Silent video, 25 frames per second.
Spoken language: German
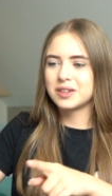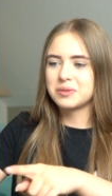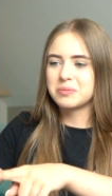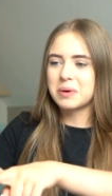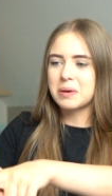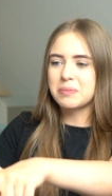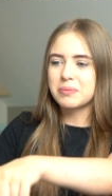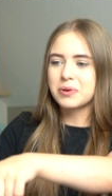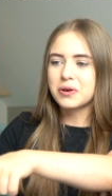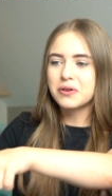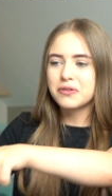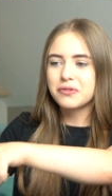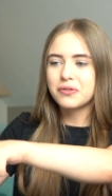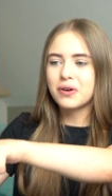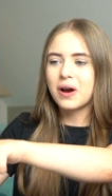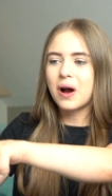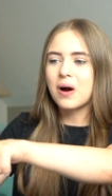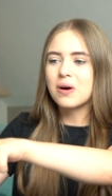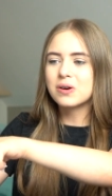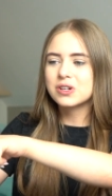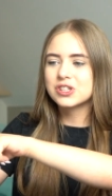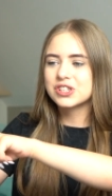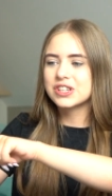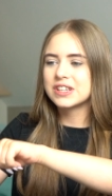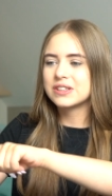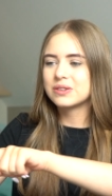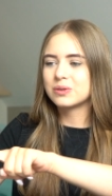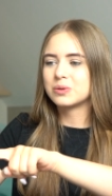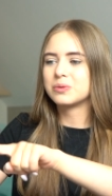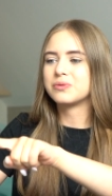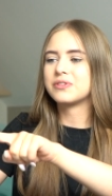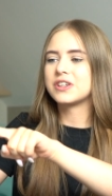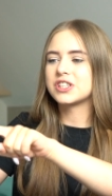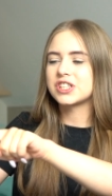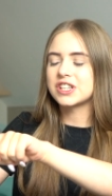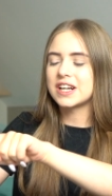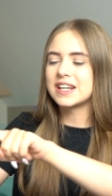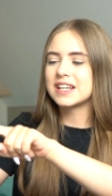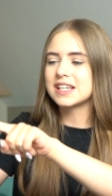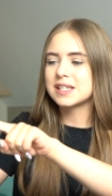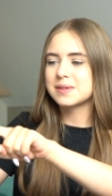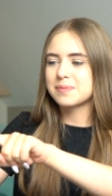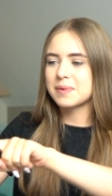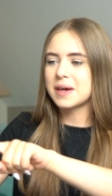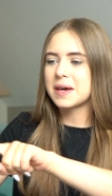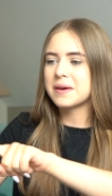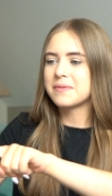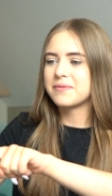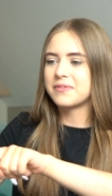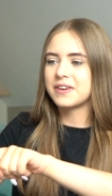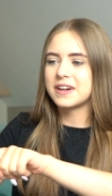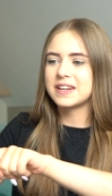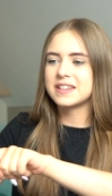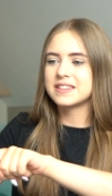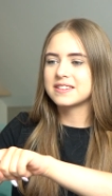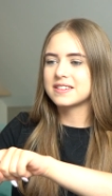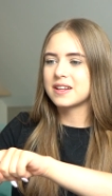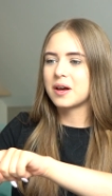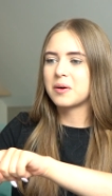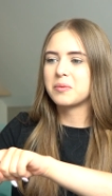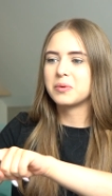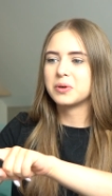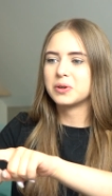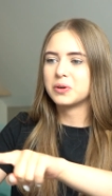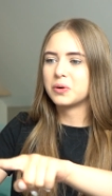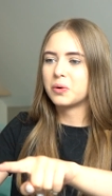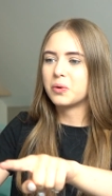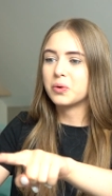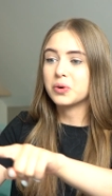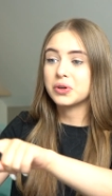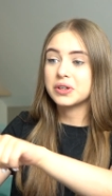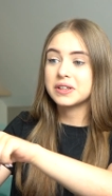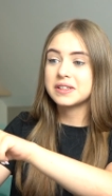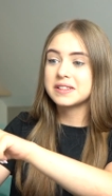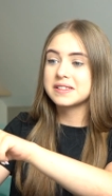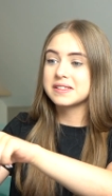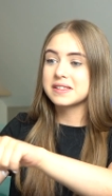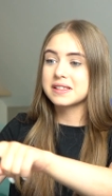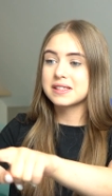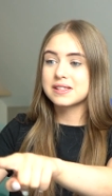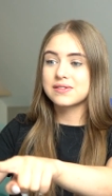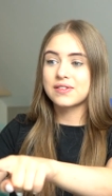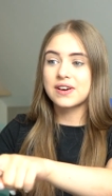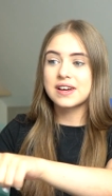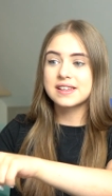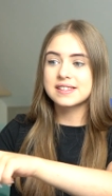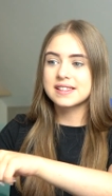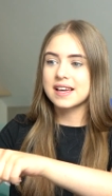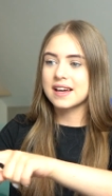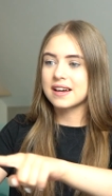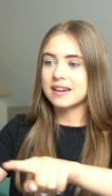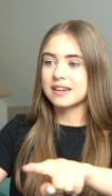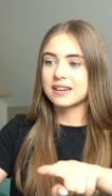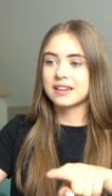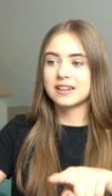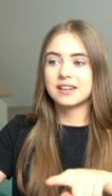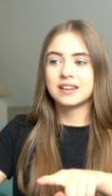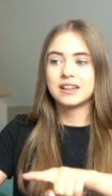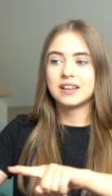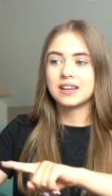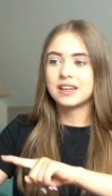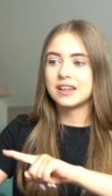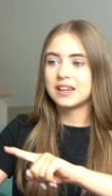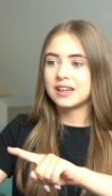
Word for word: Überprüfung ausstehend und wahrscheinlich Spam, weil ich glaube, ohne diese zwei Sachen,